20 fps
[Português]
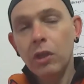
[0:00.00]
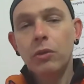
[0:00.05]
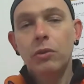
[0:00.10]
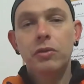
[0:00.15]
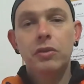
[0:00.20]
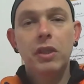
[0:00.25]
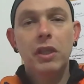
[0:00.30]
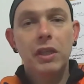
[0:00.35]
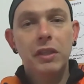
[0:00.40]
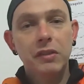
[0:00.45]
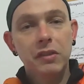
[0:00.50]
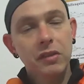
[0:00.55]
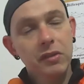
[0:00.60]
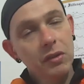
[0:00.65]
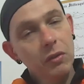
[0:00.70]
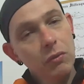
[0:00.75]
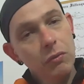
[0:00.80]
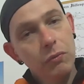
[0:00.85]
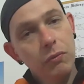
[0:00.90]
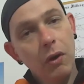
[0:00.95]
os ciclistas
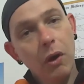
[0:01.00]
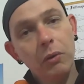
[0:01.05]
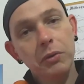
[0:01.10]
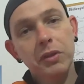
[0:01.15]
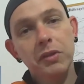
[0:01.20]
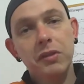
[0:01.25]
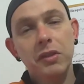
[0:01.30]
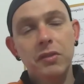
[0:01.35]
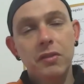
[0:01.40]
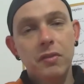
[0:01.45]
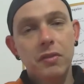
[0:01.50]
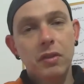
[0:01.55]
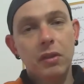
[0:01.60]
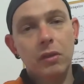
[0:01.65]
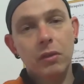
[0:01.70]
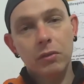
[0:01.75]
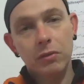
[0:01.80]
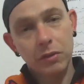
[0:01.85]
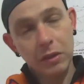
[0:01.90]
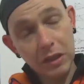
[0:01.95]
dão voltas nesse,
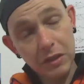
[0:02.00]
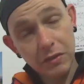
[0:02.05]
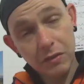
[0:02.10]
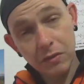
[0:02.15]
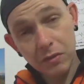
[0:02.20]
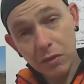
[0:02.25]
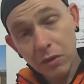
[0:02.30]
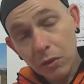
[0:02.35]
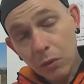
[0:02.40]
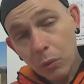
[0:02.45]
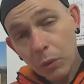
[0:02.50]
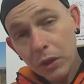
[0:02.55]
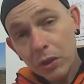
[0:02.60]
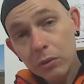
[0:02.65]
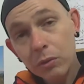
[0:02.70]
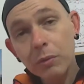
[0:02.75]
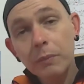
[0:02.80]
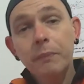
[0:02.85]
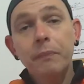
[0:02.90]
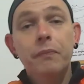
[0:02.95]
nesse
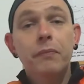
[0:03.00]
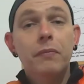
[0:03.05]
circuito,